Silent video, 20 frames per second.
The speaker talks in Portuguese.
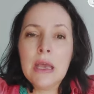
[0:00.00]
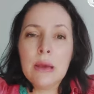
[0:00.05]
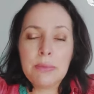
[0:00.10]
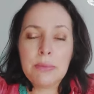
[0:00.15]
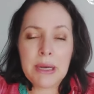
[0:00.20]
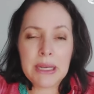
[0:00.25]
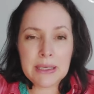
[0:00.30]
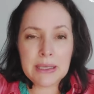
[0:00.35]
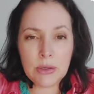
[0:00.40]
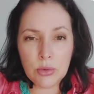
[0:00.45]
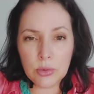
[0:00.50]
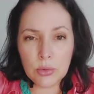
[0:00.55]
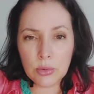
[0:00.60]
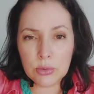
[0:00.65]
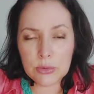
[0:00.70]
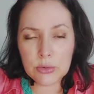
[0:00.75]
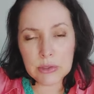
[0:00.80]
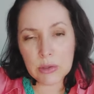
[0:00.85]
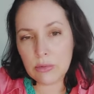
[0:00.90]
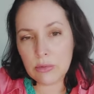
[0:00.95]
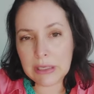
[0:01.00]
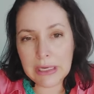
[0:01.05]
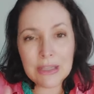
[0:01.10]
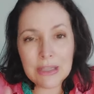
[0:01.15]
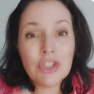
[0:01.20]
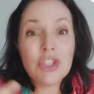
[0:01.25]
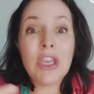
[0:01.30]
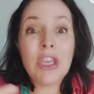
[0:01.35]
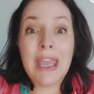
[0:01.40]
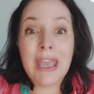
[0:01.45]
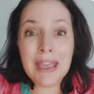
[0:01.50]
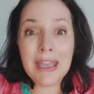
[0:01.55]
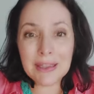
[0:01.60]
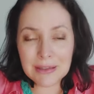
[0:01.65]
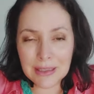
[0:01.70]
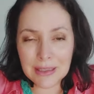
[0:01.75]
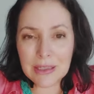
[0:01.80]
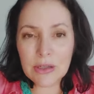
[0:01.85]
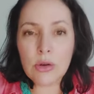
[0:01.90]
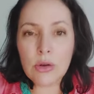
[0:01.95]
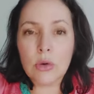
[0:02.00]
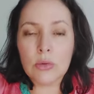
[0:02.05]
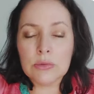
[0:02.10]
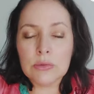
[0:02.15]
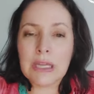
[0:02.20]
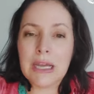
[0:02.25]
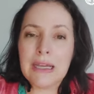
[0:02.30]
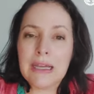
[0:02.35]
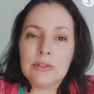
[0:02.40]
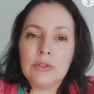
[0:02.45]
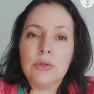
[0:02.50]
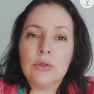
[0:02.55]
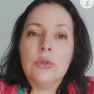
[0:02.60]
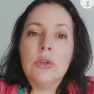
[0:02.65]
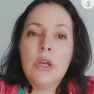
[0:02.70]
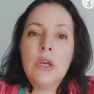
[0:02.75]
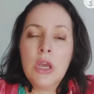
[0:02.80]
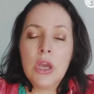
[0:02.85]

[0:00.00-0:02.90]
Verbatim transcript: para que o teu cliente entre em contato